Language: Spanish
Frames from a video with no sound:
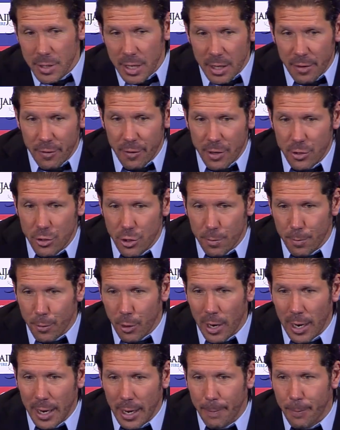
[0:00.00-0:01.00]
satisfacción
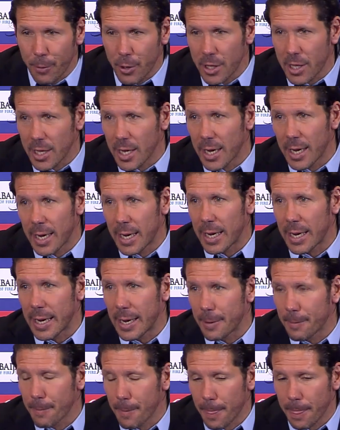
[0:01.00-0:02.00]
por la
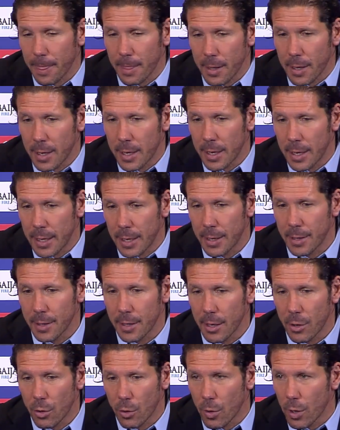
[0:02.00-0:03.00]
respuesta de,
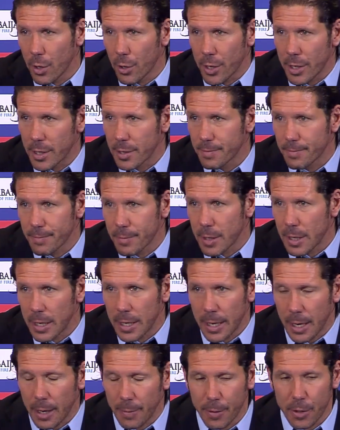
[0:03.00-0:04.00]
los jugadores.
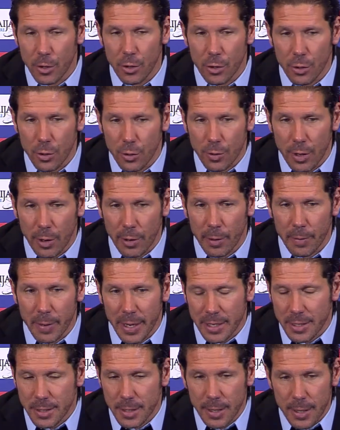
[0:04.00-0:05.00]
repito una vez
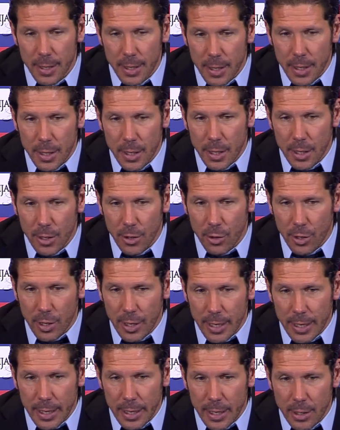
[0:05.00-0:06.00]
más, creo
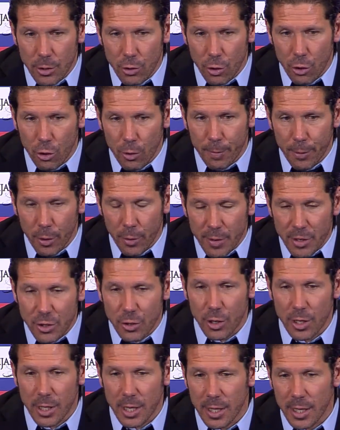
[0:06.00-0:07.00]
que todo el
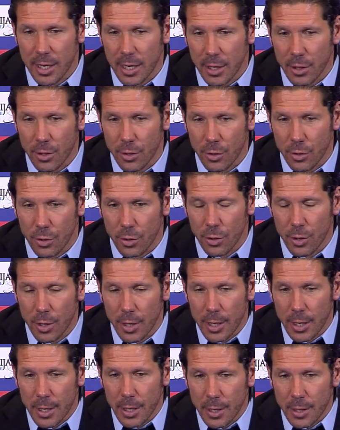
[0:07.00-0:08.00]
compromiso que están teniendo
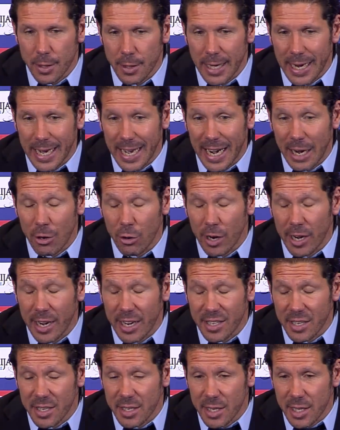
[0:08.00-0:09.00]
de cara a lo que
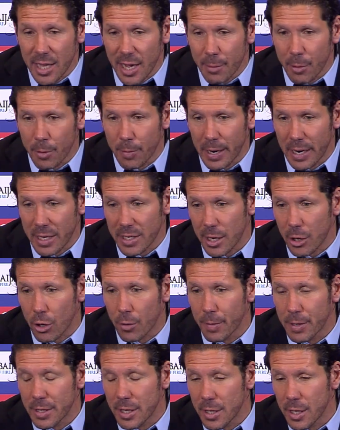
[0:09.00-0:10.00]
necesitamos para ser
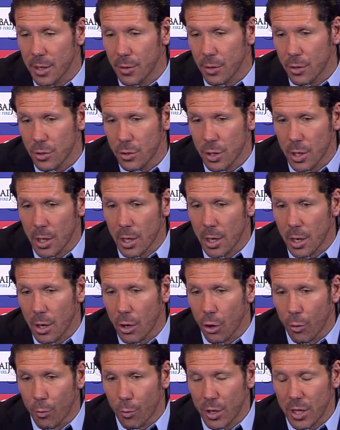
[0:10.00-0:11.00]
competitivos
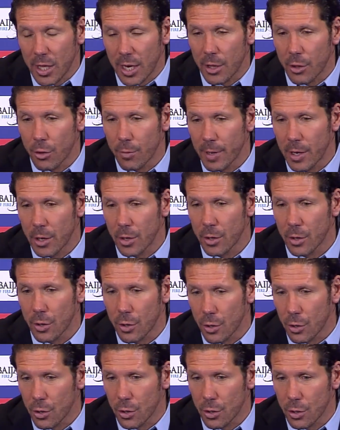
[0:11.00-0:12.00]
lo muestran
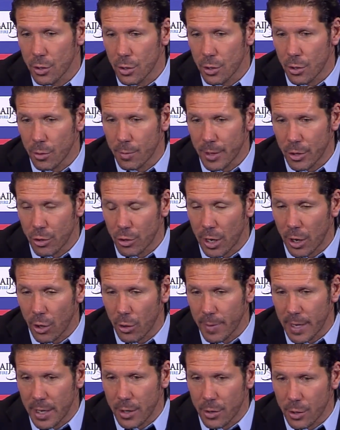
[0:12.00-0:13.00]
domingo, domingo tras
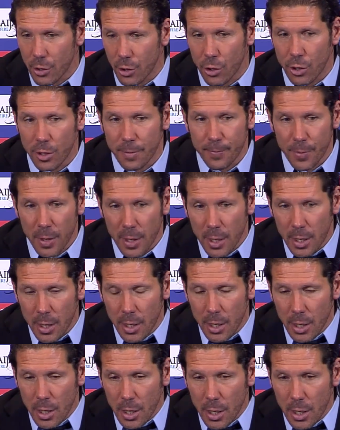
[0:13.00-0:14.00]
domingo. Y hoy
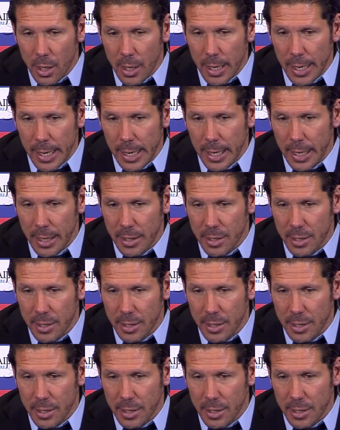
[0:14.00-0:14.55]
eh,